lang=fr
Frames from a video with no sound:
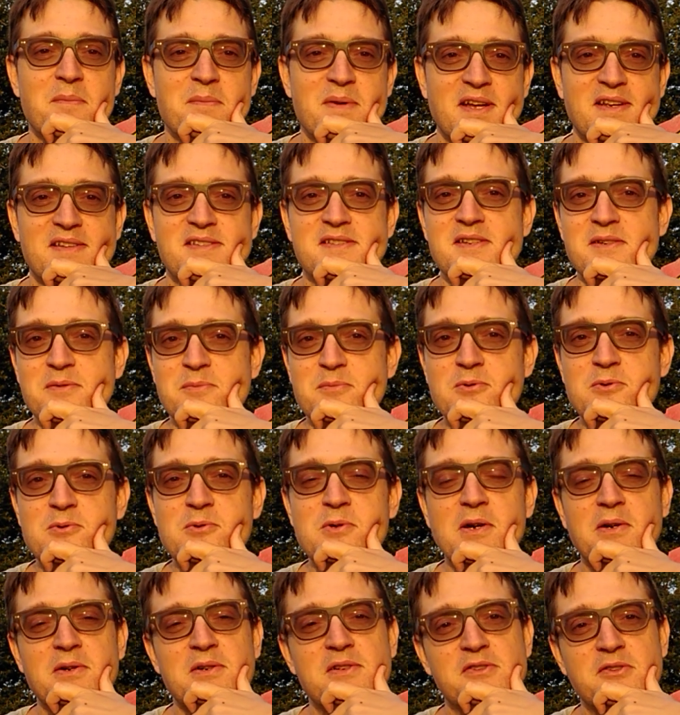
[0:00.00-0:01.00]
merci
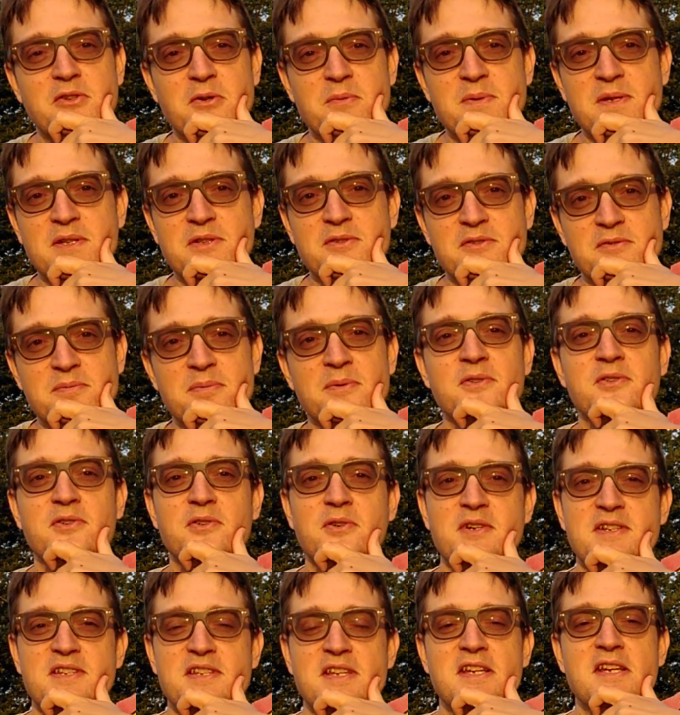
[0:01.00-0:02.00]
beaucoup à Rollistopia de
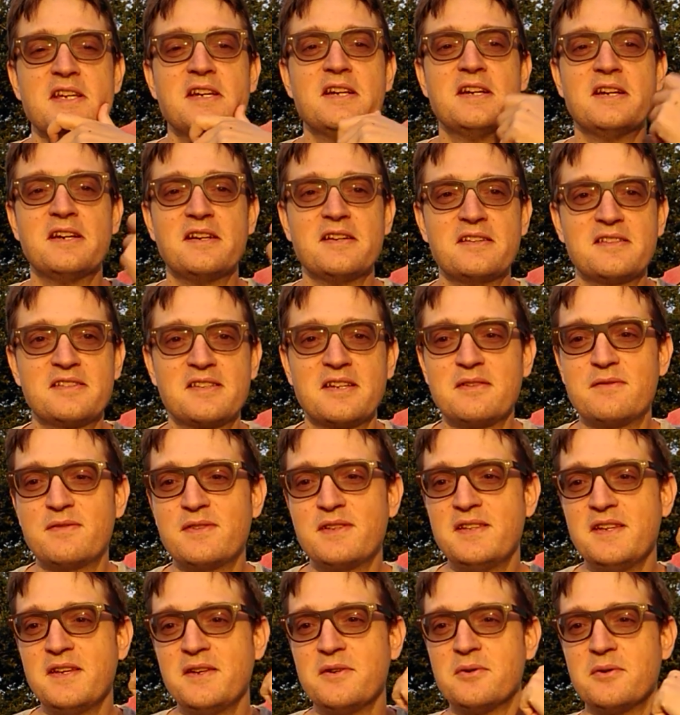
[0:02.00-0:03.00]
sponsoriser cette
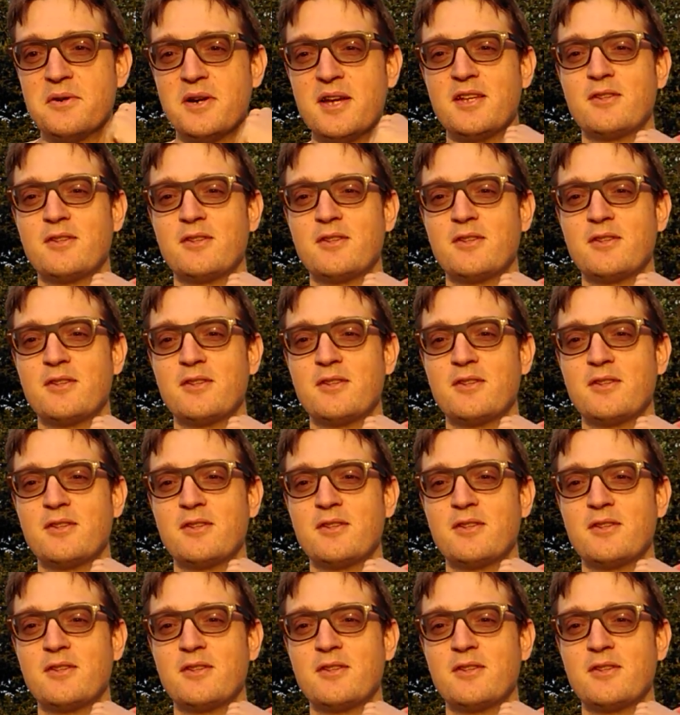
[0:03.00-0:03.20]
vidéo.